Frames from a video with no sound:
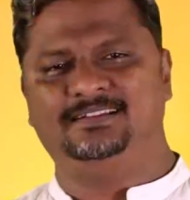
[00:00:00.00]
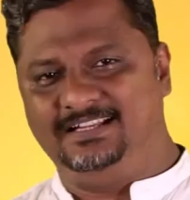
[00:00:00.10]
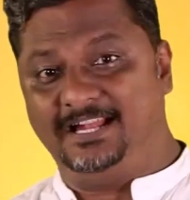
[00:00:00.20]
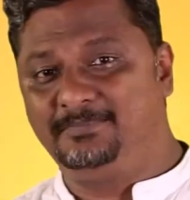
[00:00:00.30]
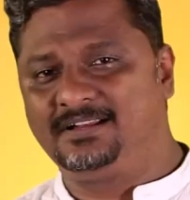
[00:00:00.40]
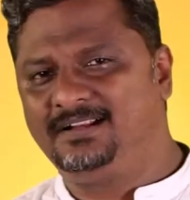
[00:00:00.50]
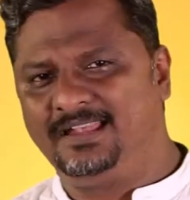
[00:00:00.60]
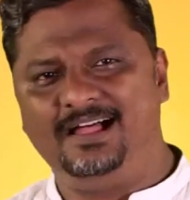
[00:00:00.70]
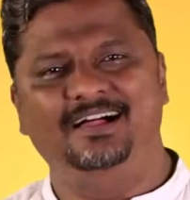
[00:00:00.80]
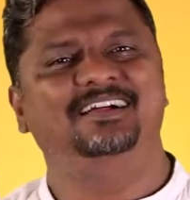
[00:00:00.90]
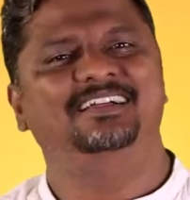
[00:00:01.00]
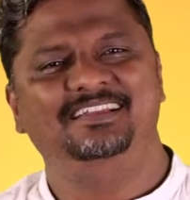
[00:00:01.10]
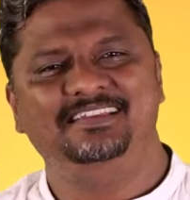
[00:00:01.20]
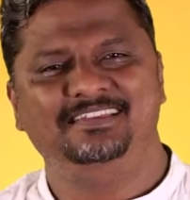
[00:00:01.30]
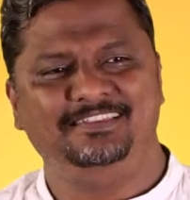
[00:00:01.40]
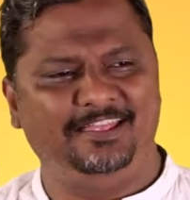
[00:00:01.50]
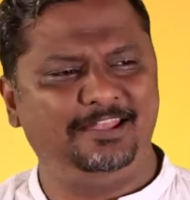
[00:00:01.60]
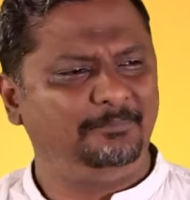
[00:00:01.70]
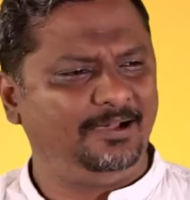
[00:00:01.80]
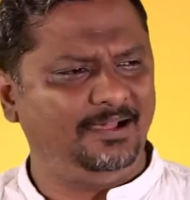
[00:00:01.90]
நண்பர்கள்லாம்
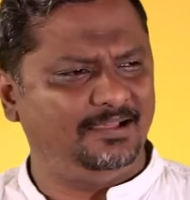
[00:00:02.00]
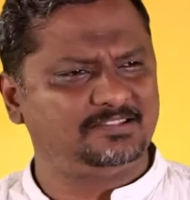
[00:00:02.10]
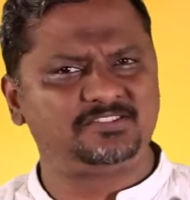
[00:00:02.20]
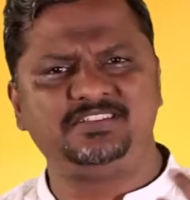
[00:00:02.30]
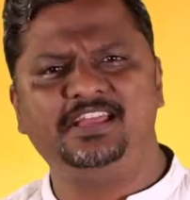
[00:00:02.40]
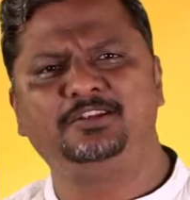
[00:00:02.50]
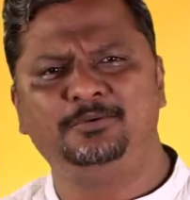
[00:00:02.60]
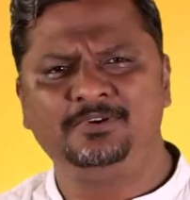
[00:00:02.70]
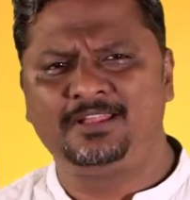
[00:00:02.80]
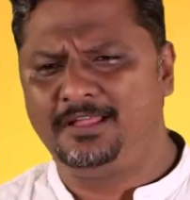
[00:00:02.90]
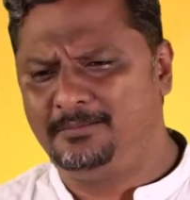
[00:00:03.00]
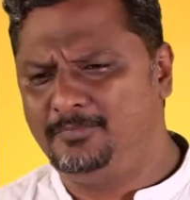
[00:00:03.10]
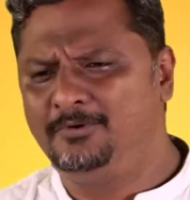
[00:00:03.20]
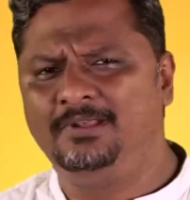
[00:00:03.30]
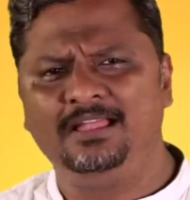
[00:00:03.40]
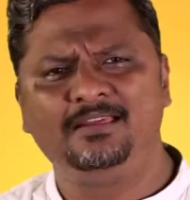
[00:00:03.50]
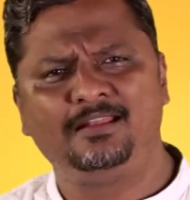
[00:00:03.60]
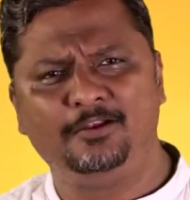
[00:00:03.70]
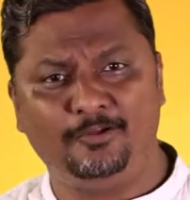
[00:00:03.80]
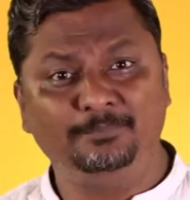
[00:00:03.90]
என்னப்பா ஸ்ட்ரியட்டம்ங்கிற
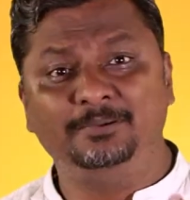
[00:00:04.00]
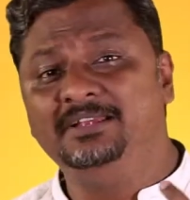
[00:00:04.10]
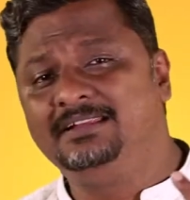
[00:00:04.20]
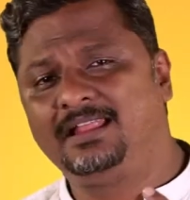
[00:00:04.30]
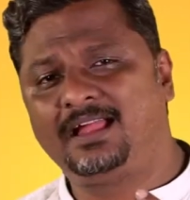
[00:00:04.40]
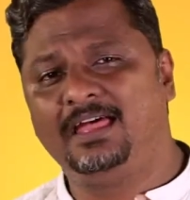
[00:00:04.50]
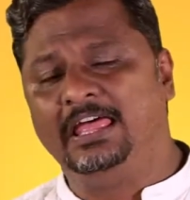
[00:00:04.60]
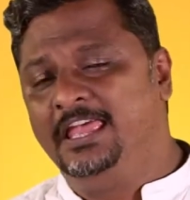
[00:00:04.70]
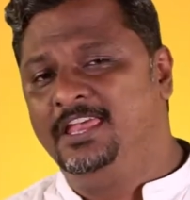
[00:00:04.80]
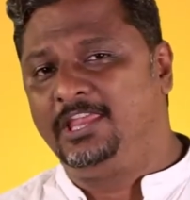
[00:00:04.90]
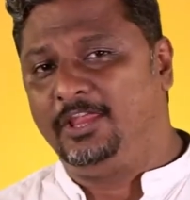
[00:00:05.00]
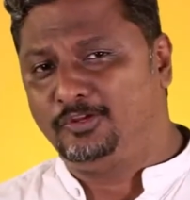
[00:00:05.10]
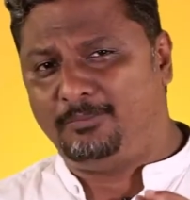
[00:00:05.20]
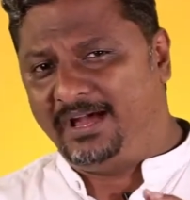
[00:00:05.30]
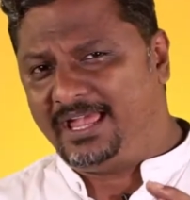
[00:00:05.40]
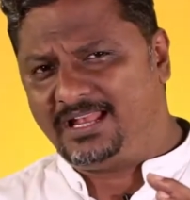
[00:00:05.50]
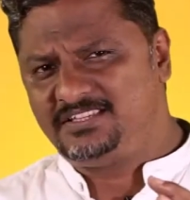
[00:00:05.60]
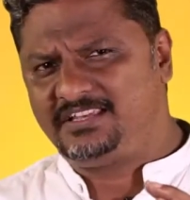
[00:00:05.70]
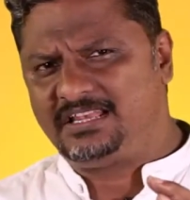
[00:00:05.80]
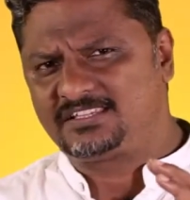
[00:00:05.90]
மூளைங்கிற டோப்பமின்கிற ஏதோ
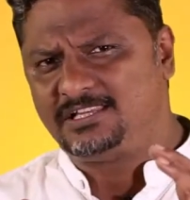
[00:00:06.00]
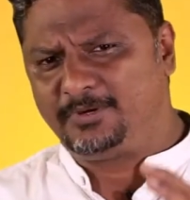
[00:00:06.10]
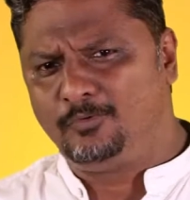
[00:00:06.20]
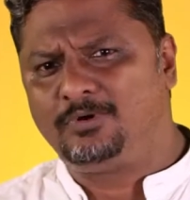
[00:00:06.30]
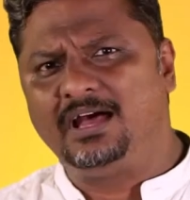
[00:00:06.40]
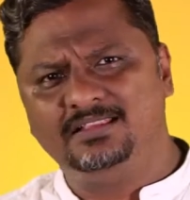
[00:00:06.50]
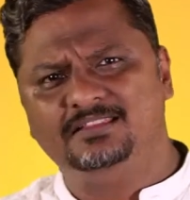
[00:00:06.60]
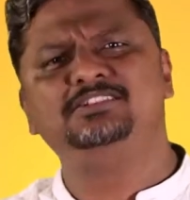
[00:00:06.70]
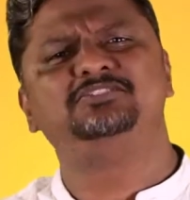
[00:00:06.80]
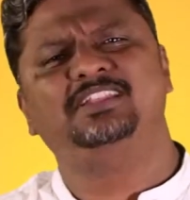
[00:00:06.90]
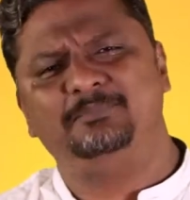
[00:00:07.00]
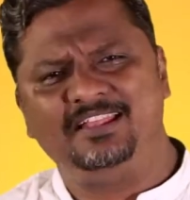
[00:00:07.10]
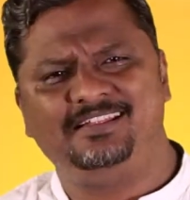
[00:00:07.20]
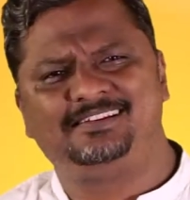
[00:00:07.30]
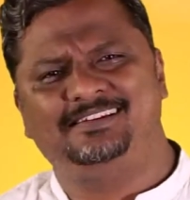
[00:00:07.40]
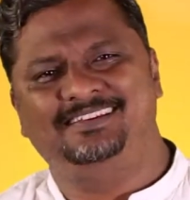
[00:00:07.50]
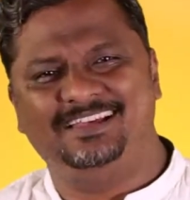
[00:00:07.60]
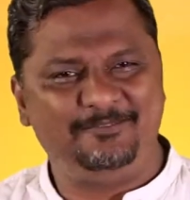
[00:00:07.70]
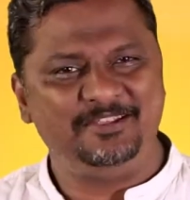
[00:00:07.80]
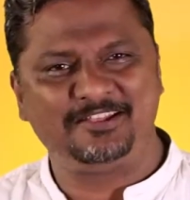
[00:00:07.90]
பயாலஜி கிளாஸில் உட்காந்து எந்திரிச்சு வந்த மாதிரி இருக்குது
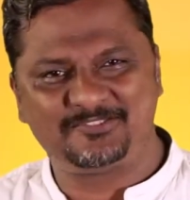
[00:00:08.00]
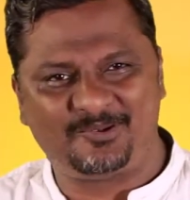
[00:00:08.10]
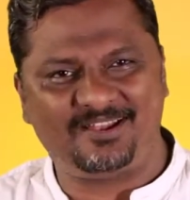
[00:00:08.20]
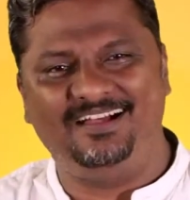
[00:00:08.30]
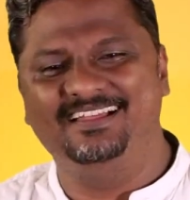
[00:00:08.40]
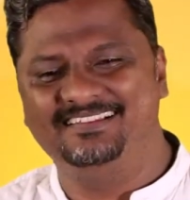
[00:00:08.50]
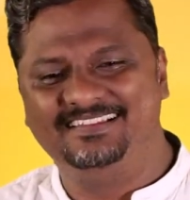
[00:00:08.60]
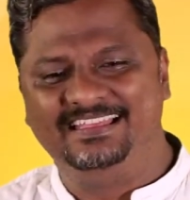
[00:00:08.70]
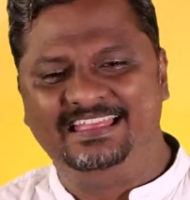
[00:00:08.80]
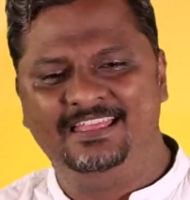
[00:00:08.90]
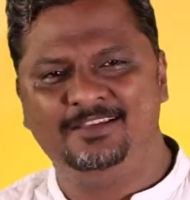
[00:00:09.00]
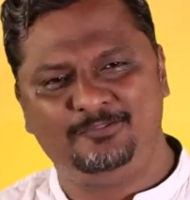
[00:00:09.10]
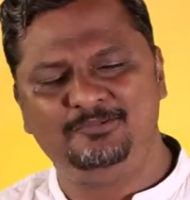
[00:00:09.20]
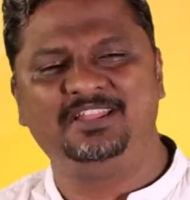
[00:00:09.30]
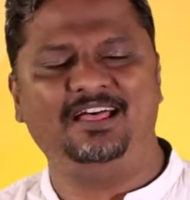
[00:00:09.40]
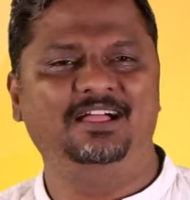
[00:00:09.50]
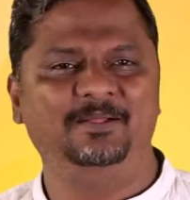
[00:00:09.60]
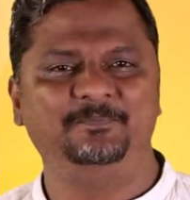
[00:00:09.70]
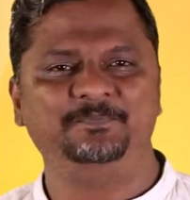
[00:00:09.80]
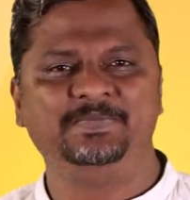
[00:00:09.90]
அப்படின்லாம் சொல்கிறாங்க உண்மைதான்
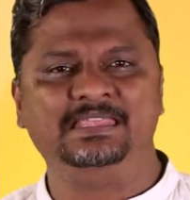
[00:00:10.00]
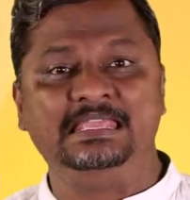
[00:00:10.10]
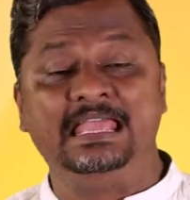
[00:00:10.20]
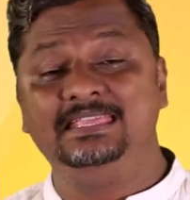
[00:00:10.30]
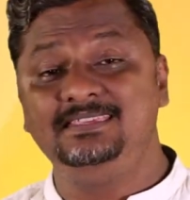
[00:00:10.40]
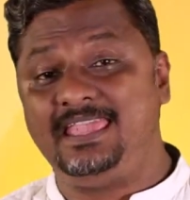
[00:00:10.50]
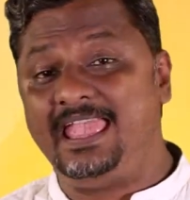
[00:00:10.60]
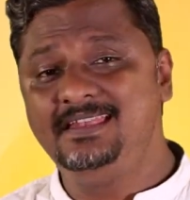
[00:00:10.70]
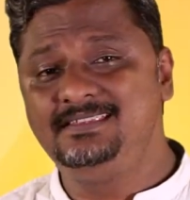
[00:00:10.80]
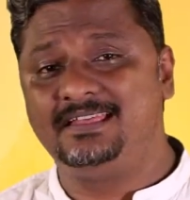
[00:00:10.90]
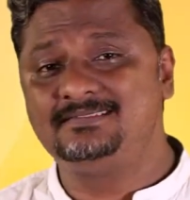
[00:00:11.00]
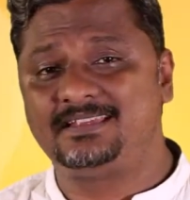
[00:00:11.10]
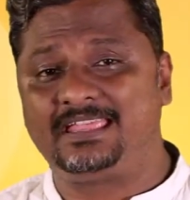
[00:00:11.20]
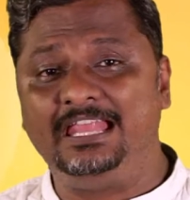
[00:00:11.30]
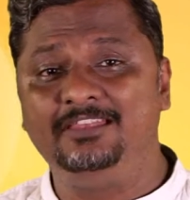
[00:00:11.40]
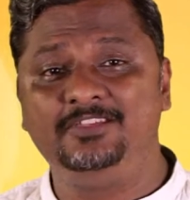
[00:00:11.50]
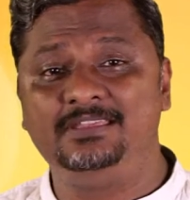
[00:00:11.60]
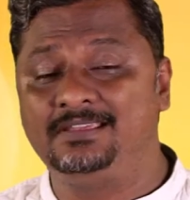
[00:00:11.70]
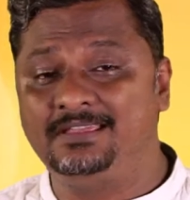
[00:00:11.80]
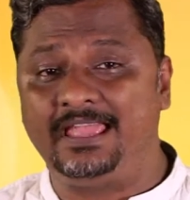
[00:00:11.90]
ஏன் என்ற கேள்வி
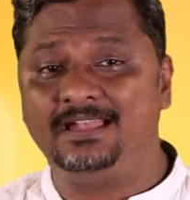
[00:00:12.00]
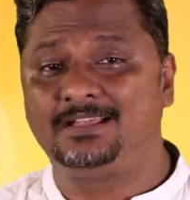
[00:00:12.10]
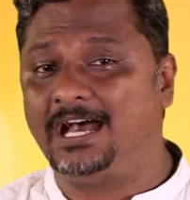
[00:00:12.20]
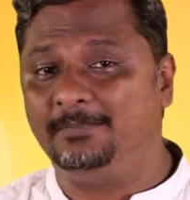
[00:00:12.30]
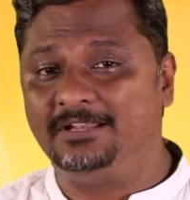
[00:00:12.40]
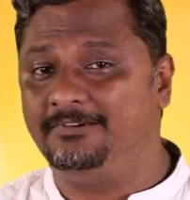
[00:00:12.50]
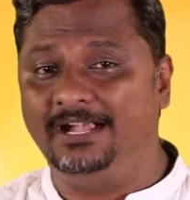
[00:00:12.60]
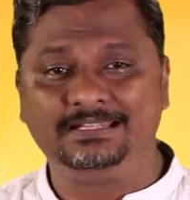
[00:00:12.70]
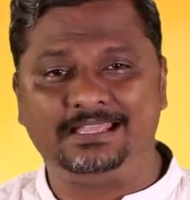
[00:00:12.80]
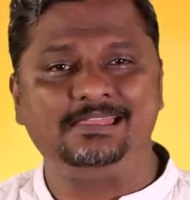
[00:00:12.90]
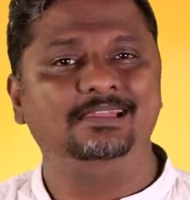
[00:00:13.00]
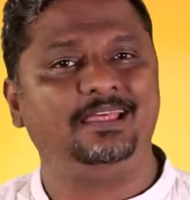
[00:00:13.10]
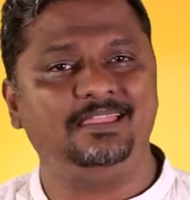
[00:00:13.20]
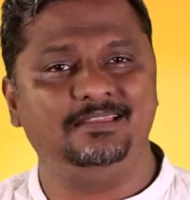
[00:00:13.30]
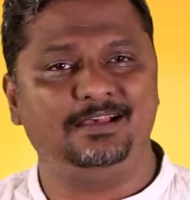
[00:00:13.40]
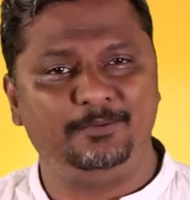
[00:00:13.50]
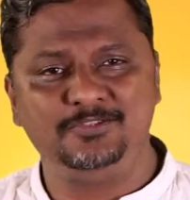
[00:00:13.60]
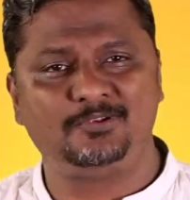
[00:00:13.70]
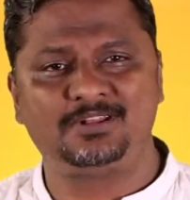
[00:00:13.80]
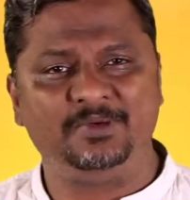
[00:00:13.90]
இங்கு கேட்காமல் வாழ்க்கை இல்லை
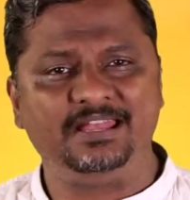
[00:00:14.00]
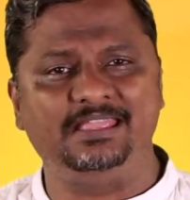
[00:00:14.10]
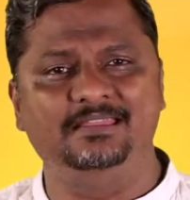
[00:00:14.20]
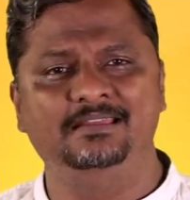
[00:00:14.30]
அப்படின்னு சொல்கிற மாதிரி